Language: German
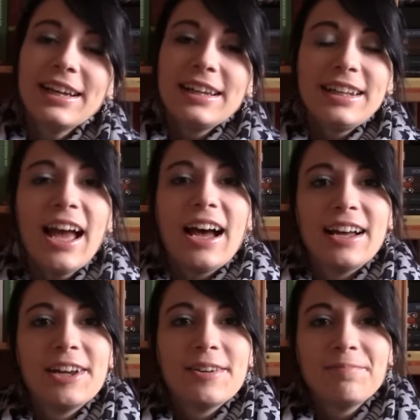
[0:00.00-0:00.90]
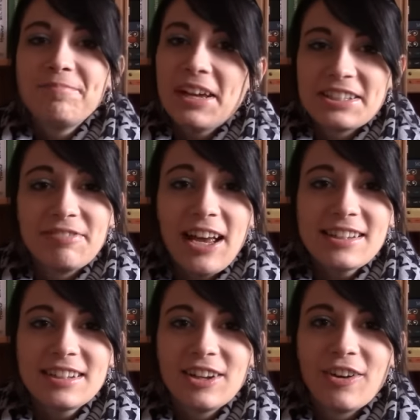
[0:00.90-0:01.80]
Ja, das war
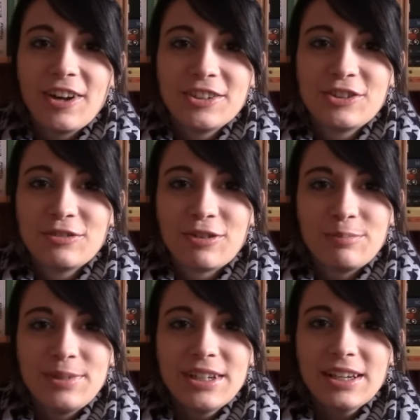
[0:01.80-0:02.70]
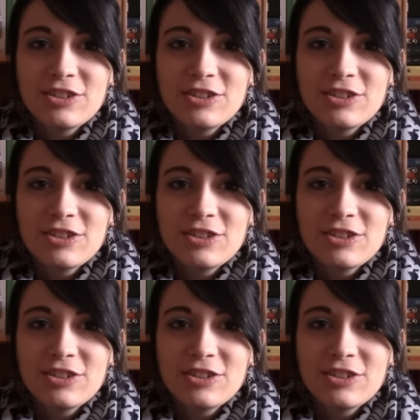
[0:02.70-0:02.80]
es dann auch heute schon von mir.